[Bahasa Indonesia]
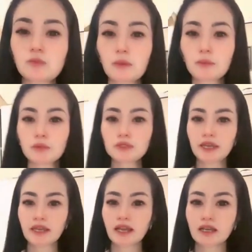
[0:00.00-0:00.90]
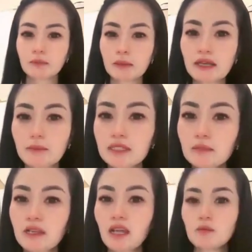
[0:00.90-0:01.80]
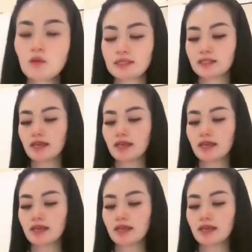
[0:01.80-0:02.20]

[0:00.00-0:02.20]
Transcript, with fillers: 150 sayang BB59 muat